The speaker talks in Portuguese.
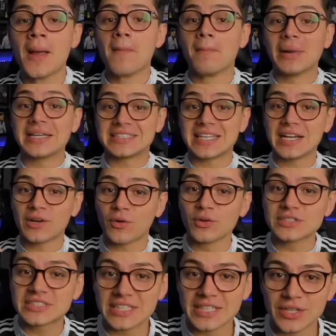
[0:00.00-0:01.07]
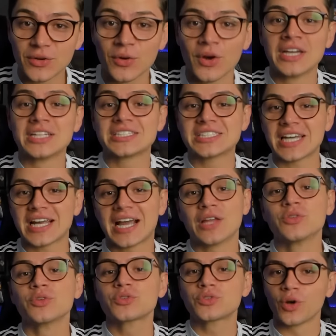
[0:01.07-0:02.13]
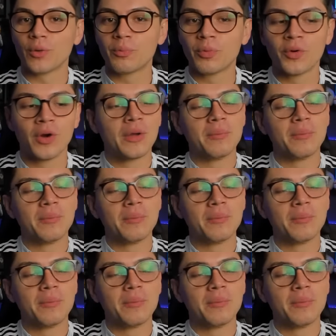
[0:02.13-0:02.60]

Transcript: Mas ele conseguiu chegar no topo,